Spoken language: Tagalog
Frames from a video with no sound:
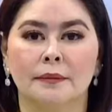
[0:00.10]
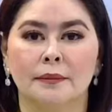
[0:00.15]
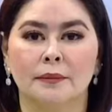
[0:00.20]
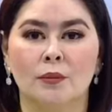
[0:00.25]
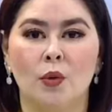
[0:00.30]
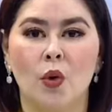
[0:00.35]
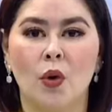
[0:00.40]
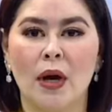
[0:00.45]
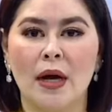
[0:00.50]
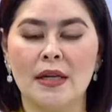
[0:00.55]

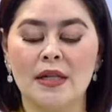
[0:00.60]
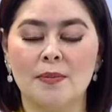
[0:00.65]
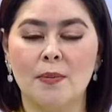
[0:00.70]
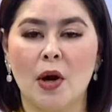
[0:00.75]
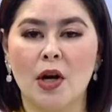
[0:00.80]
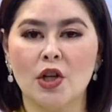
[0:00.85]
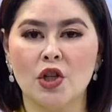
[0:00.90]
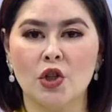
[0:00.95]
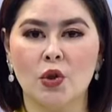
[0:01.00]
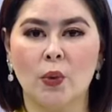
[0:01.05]
Bukas
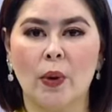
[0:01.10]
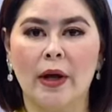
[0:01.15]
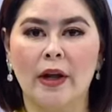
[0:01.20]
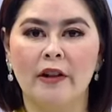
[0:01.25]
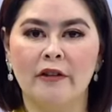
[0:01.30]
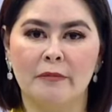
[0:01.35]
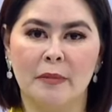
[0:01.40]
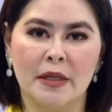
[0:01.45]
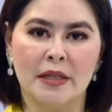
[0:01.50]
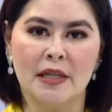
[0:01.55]
March
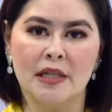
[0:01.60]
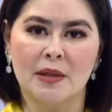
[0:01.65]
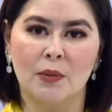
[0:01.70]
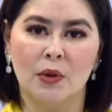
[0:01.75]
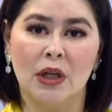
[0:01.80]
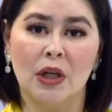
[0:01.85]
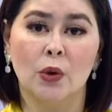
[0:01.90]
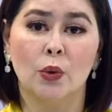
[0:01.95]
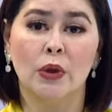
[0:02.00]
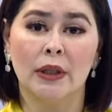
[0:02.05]
12,
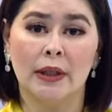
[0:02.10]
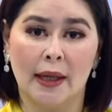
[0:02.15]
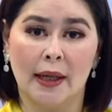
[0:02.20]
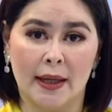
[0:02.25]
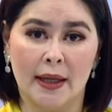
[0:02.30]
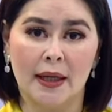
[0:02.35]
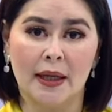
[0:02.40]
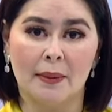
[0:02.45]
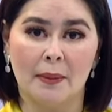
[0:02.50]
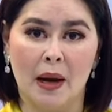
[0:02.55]
magsisimulang
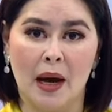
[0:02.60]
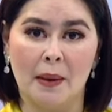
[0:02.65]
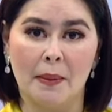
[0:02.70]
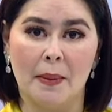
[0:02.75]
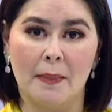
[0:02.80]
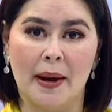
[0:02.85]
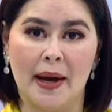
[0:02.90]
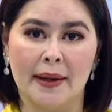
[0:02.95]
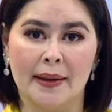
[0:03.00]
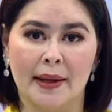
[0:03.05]
gunitain ng mga
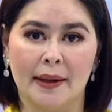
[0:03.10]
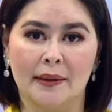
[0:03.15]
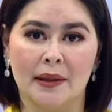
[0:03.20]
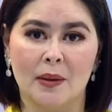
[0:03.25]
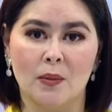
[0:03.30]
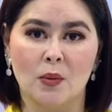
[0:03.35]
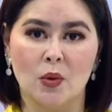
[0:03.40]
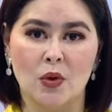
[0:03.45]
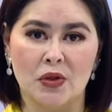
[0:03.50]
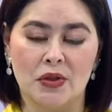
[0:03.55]
kababayan
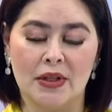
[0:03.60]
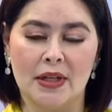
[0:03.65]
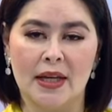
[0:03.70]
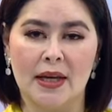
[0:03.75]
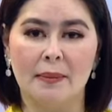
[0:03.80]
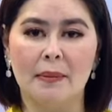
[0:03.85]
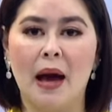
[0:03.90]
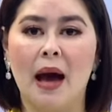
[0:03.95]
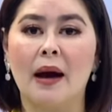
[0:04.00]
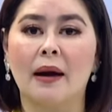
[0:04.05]
nating
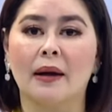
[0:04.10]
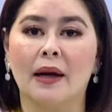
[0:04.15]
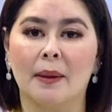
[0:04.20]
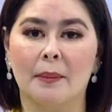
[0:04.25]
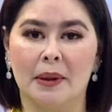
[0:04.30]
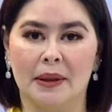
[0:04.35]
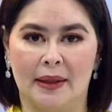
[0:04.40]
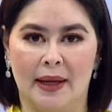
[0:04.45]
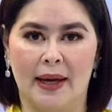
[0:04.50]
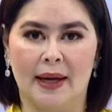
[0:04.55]
Muslim ang
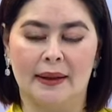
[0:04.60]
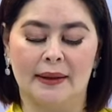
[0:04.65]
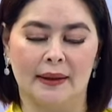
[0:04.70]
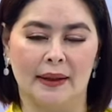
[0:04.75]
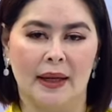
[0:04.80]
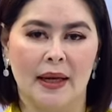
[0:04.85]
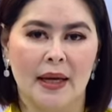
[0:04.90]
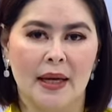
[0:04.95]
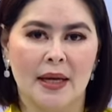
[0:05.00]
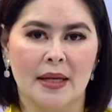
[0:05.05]
Ramadan.
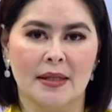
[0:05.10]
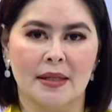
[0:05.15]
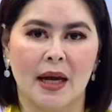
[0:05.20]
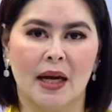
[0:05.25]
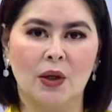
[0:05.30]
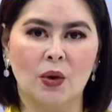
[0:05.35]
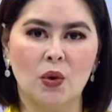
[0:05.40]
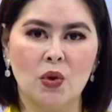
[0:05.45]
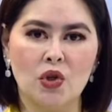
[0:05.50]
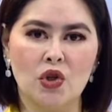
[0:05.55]

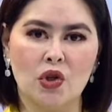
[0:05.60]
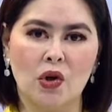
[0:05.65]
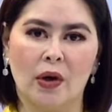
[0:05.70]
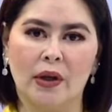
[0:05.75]
Sa anunsyo